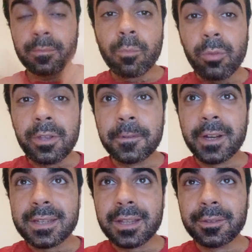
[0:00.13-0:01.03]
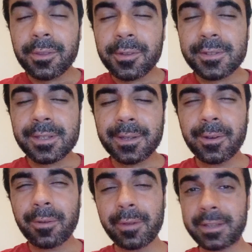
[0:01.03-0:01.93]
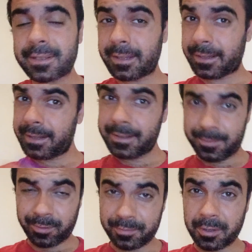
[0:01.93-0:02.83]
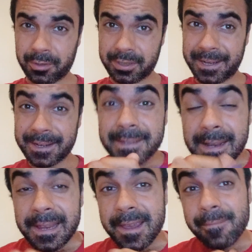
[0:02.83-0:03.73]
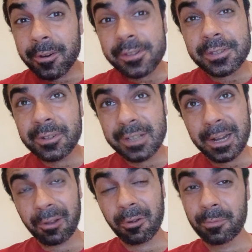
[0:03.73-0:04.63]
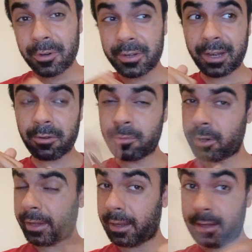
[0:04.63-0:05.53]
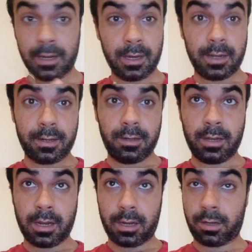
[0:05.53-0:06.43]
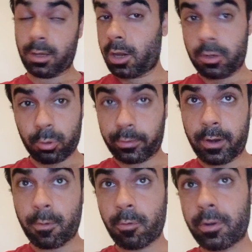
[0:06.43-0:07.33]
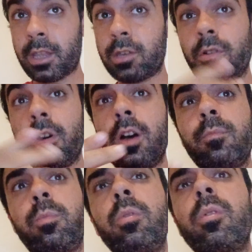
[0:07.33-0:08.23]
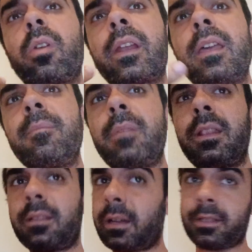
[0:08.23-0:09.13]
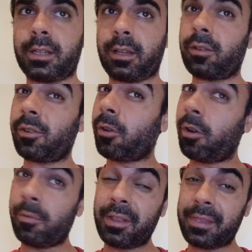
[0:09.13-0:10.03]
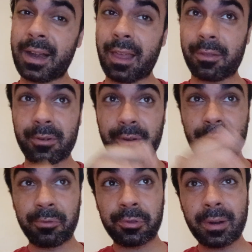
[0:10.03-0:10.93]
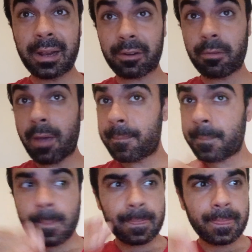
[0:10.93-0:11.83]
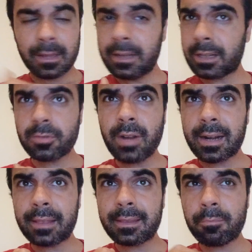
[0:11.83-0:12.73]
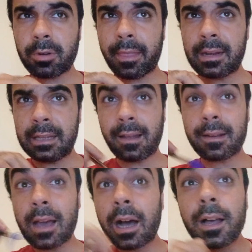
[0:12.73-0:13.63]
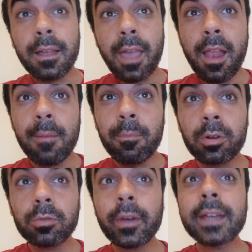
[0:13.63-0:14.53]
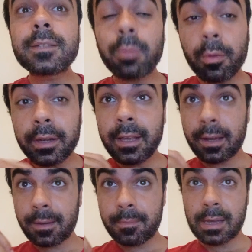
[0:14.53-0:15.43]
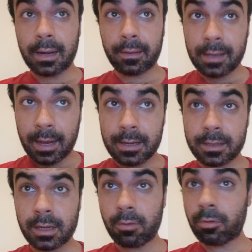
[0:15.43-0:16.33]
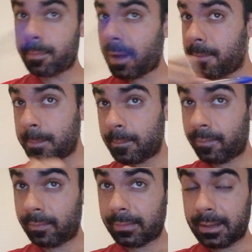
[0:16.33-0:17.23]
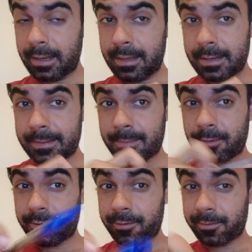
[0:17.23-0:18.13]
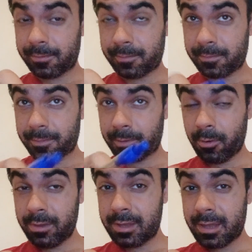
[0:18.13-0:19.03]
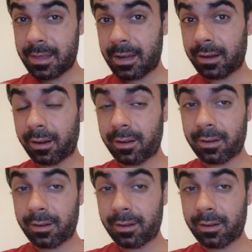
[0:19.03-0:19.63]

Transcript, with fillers: Muy buenas a todos, ¿cómo estáis? Pues bueno, sí, seguimos con el rumore rumore. Y es que José Mourinho pudo reinventarse como entrenador junto a la Roma y tras una gran temporada en Italia, el portugués podría cambiar de aires en Europa y de este modo coincidir